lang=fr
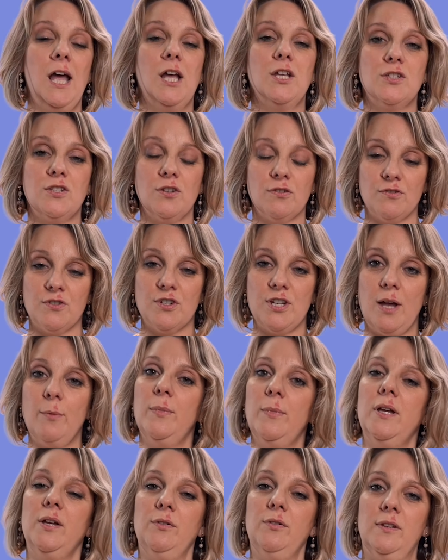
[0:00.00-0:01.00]
sans
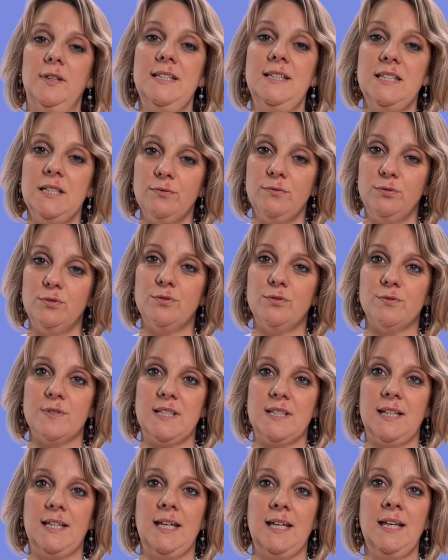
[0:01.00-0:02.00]
jamais ni vous
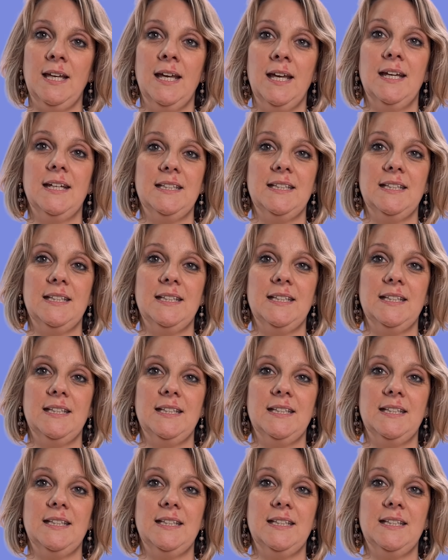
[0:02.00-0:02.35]
conseiller